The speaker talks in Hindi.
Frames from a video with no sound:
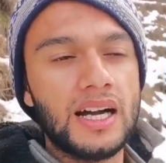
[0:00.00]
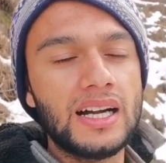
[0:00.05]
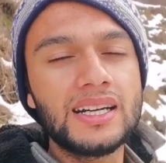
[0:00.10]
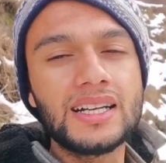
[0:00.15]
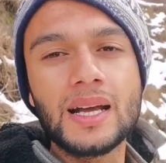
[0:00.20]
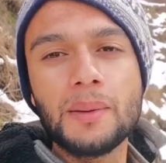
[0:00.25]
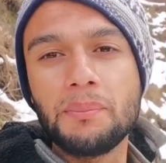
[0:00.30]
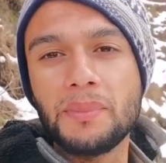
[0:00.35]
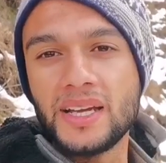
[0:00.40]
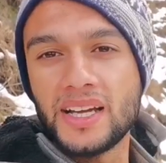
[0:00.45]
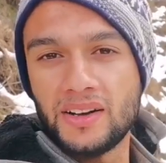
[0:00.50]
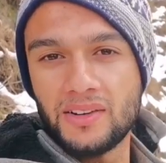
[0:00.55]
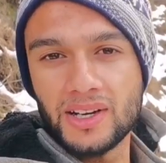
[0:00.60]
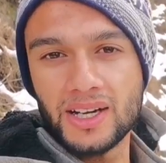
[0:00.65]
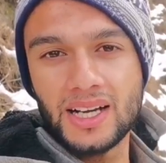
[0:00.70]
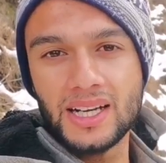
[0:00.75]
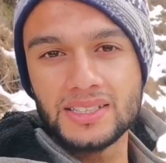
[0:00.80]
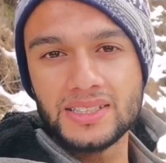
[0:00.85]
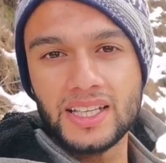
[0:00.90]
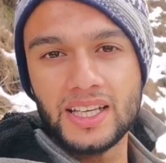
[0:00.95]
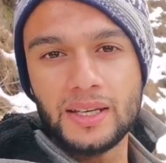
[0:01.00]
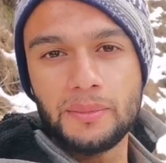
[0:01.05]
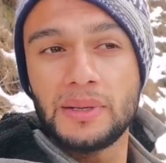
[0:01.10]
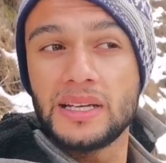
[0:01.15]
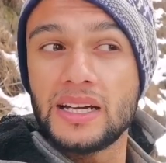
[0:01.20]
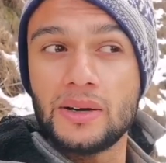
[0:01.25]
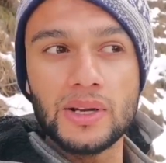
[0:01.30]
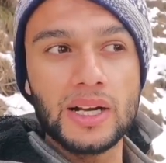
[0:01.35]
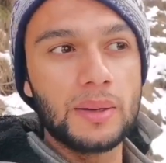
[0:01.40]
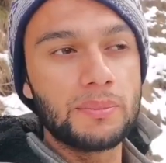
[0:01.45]
अगर आप मिंगावरा आते हैं
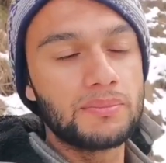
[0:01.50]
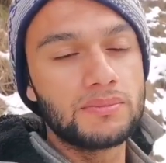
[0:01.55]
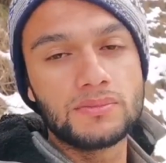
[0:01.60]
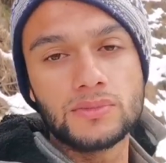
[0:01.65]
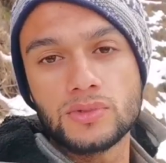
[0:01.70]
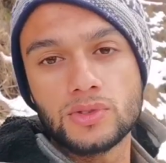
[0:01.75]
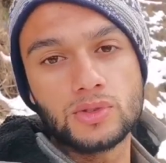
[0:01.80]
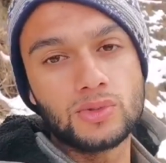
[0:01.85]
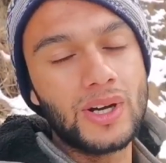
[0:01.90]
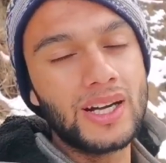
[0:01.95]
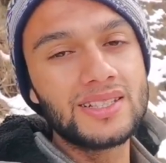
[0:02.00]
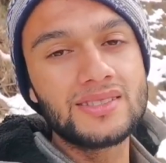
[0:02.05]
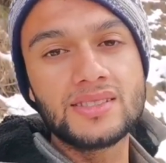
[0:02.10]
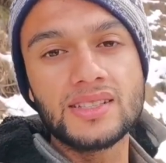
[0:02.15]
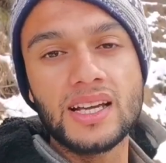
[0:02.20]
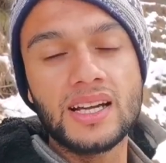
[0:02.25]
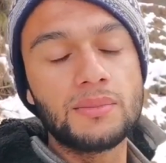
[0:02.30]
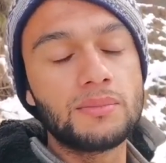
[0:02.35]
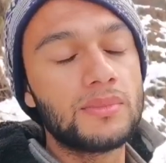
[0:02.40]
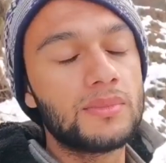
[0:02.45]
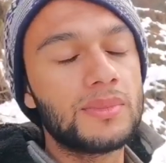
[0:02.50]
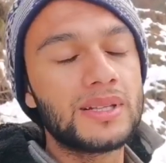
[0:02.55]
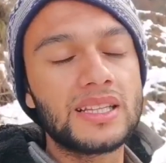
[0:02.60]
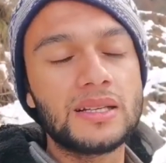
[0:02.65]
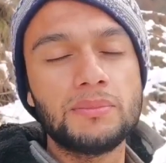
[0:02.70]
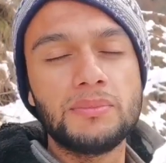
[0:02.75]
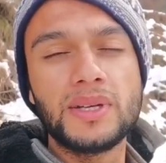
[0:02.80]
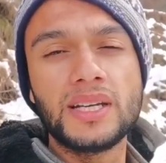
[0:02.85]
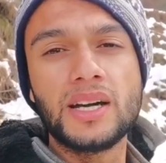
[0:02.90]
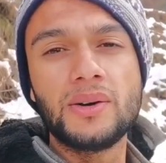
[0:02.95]
मिंगावरा स्वाद से
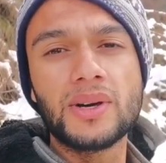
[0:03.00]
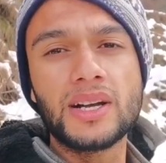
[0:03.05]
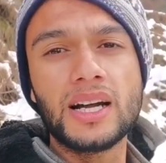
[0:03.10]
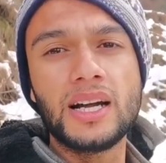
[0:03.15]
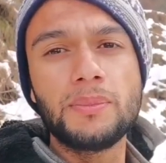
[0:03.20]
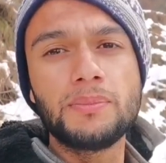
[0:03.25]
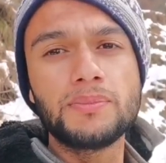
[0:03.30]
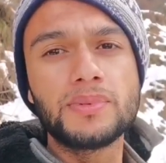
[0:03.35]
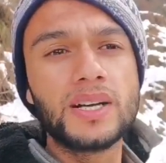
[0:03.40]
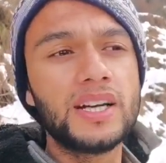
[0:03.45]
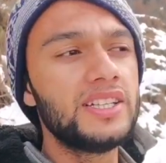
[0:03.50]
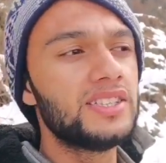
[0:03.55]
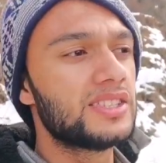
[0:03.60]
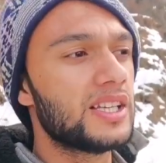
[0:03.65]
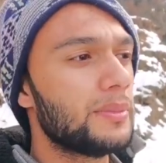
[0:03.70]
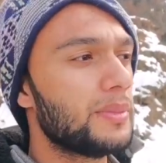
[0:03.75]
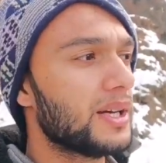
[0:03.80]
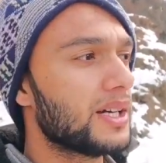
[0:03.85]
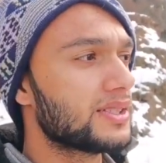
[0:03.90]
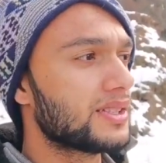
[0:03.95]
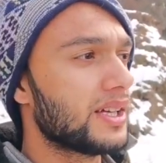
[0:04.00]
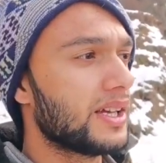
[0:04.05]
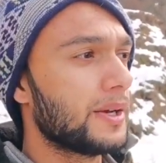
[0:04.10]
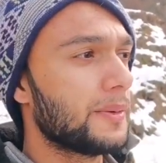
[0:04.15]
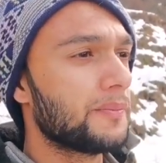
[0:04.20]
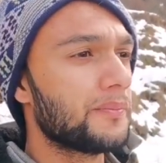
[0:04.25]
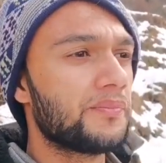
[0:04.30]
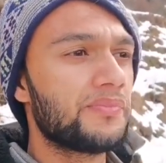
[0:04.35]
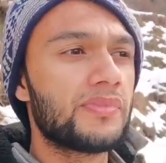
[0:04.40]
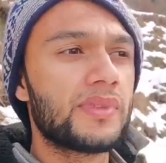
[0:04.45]
मतलब मिंगावरा आप कहीं से भी आते हैं